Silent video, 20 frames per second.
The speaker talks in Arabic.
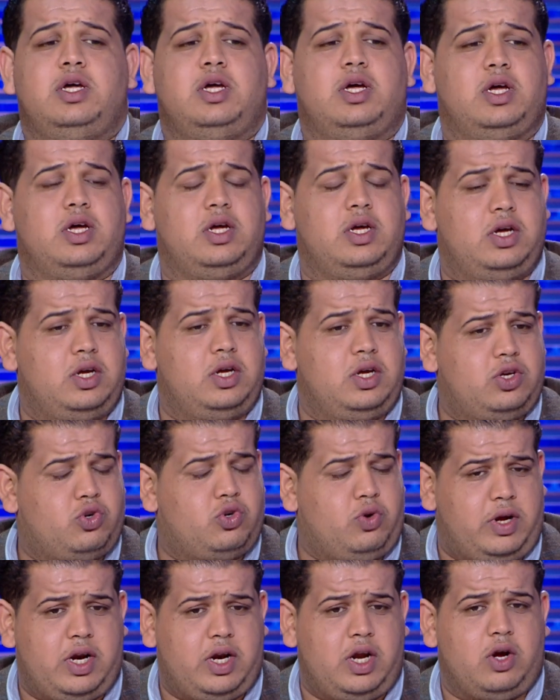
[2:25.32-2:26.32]
آه،
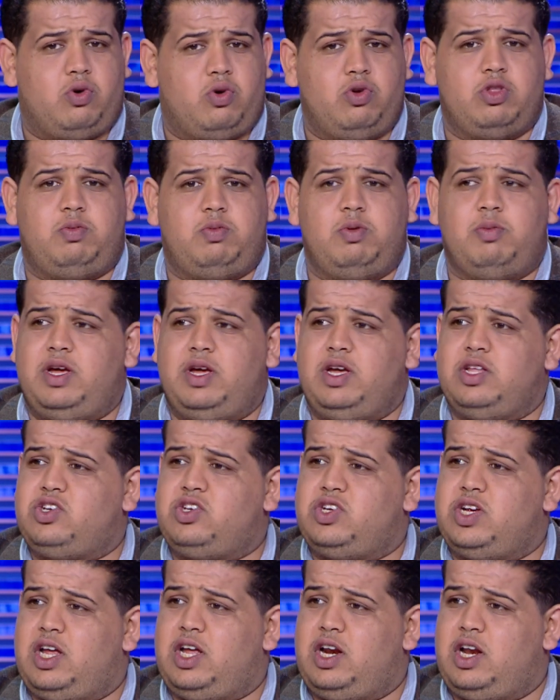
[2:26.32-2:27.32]
شعراء كنت بمعيه
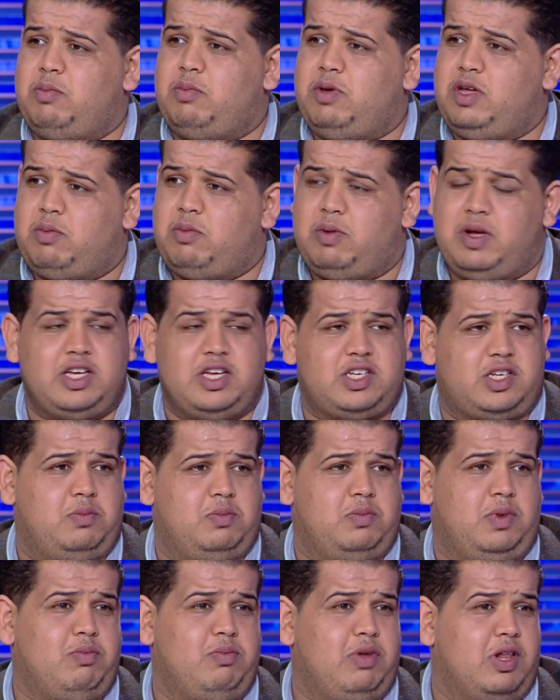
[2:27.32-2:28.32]
الشاعر الكبير
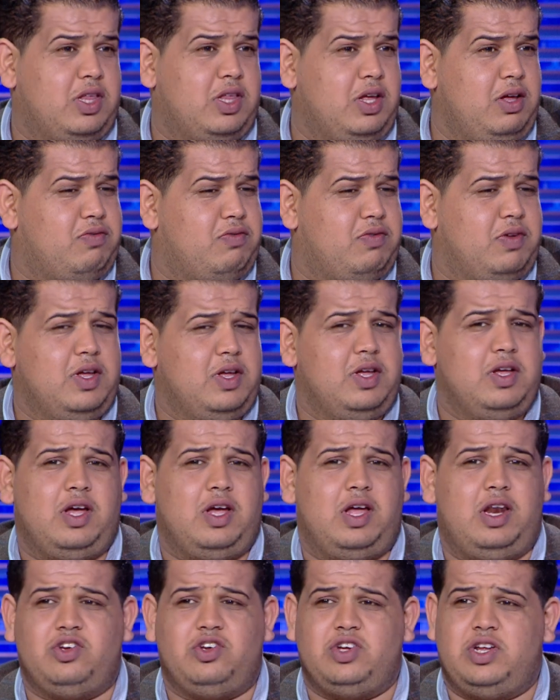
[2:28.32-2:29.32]
بالقاسم عبد اللطيف
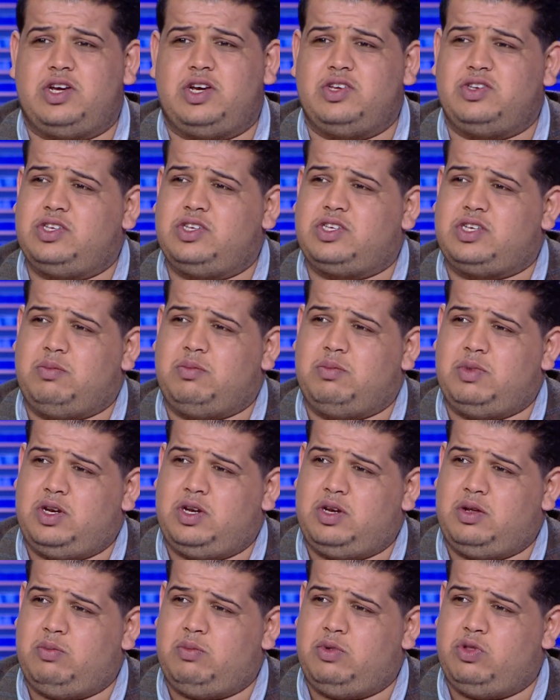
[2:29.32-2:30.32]
اللي جانا خصيصا
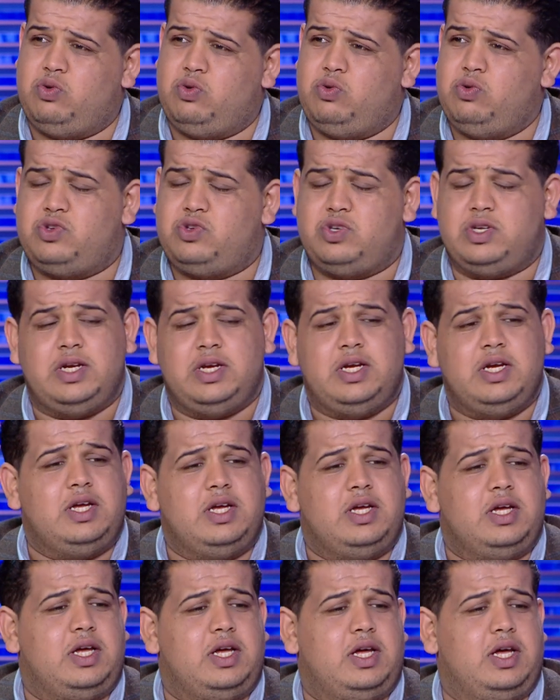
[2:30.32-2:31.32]
من مندوز
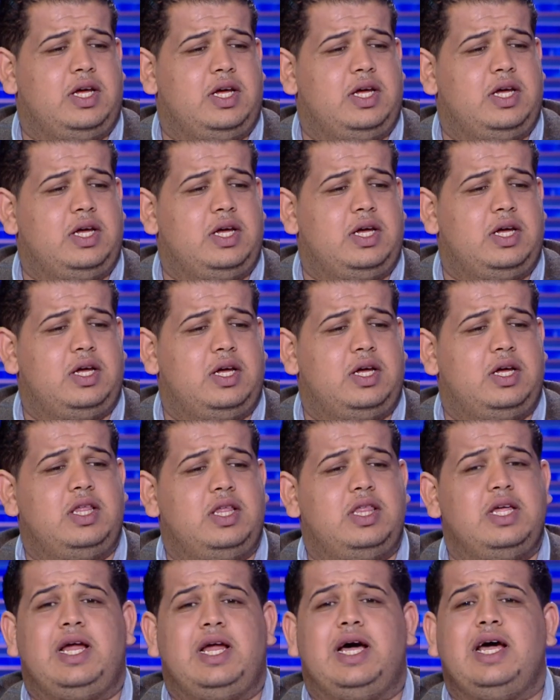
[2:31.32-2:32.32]
اذا
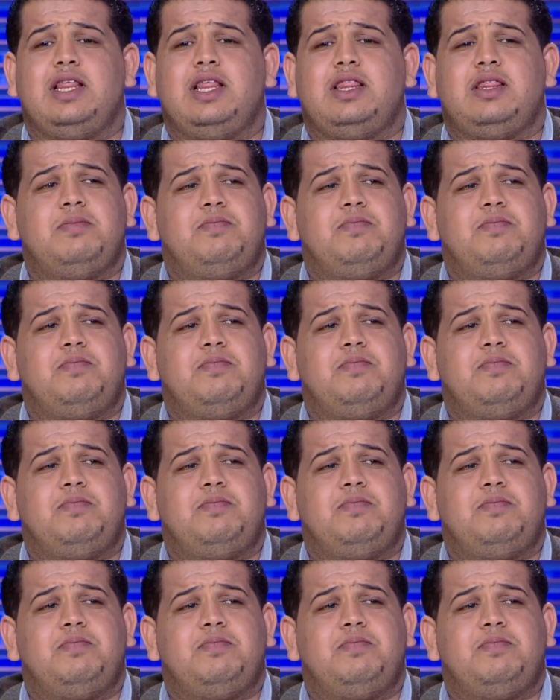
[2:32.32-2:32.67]
آه، وحائز على